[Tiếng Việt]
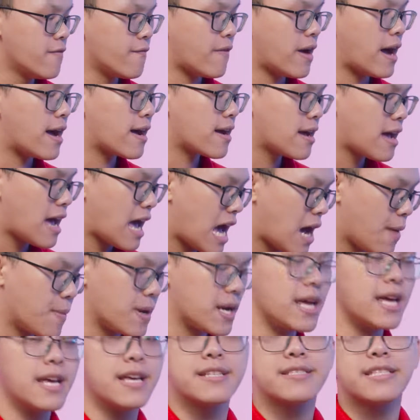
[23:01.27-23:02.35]
và AMD
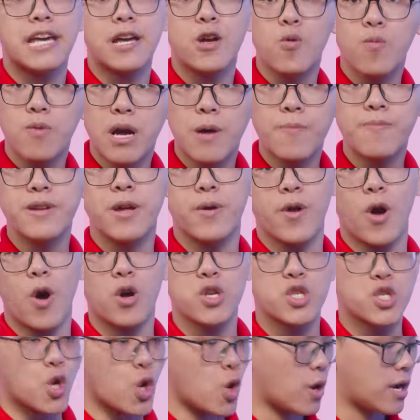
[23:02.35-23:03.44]
sẽ cung cấp điều đó
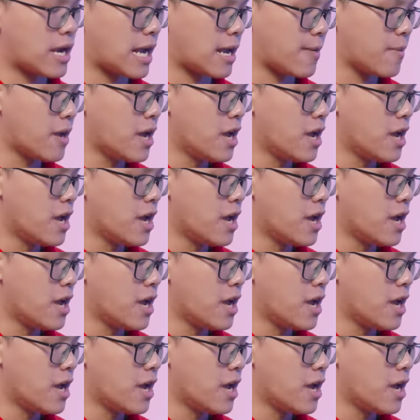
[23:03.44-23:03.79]
cho anh em